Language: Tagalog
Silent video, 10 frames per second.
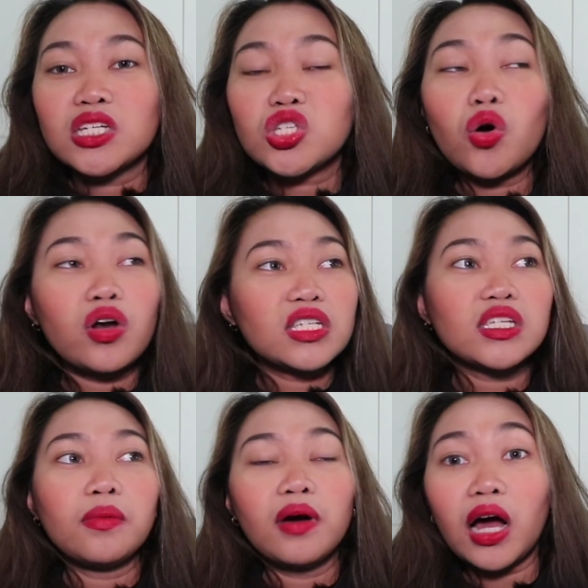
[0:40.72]
Sorry
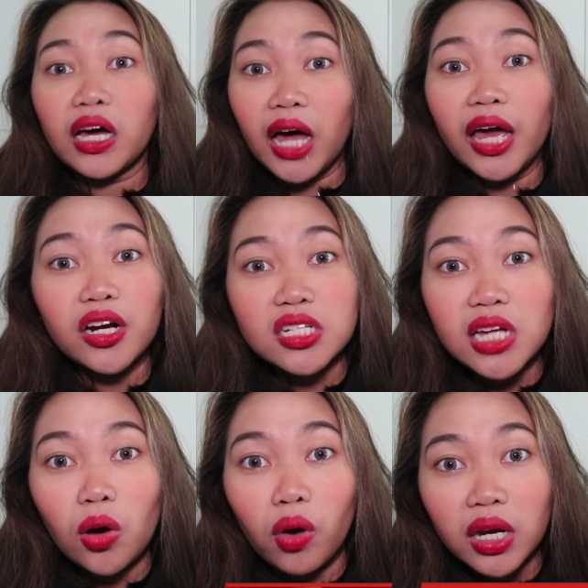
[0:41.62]
sa mga kadayers
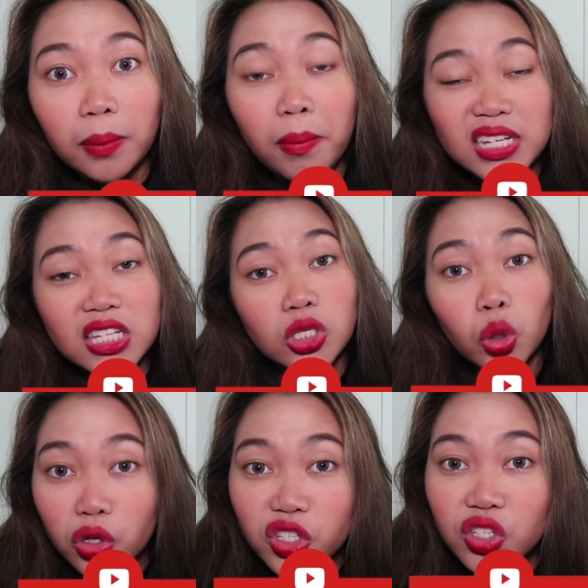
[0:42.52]
na ako na
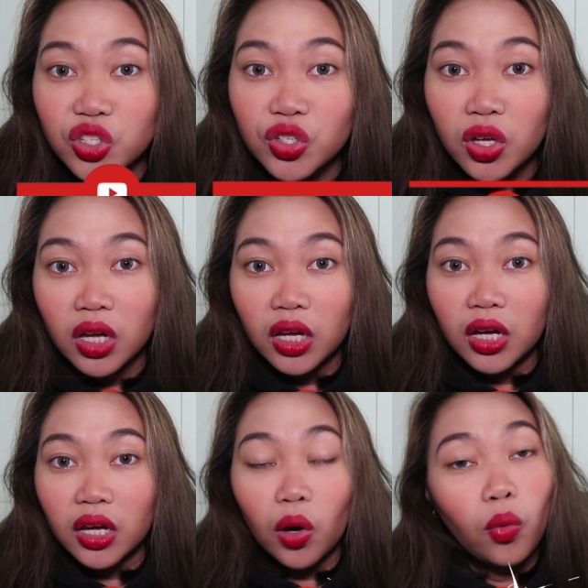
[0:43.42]
bastos.
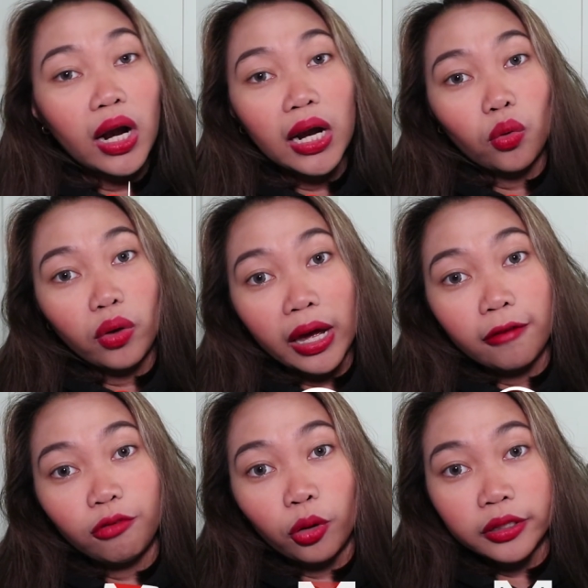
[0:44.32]
Kaya wala na ko
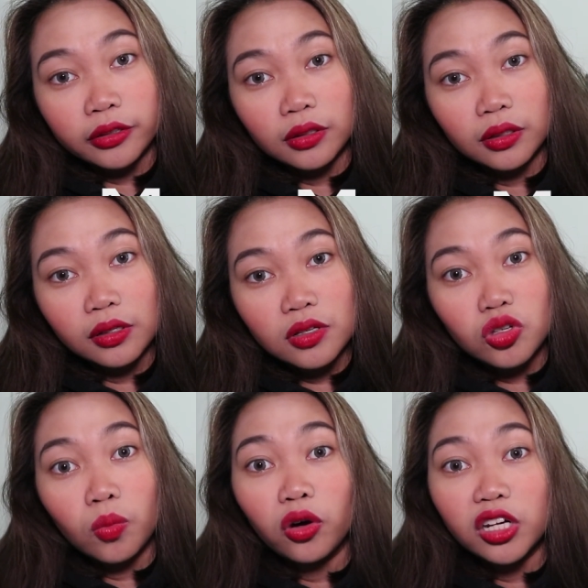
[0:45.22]
effort.
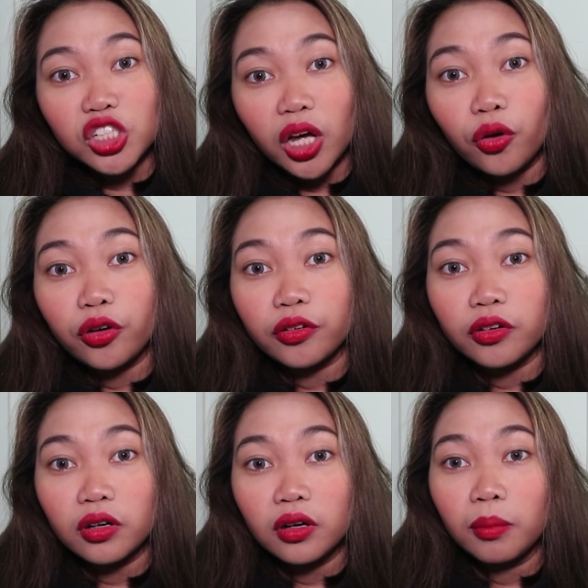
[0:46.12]
So, mo ni Sharon.
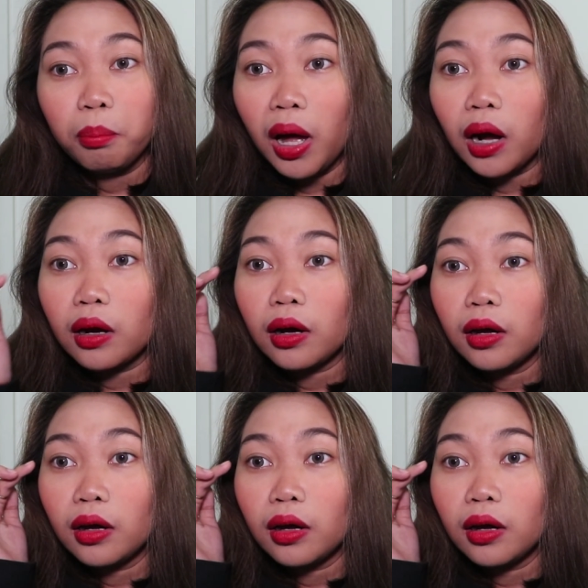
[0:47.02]
Pack.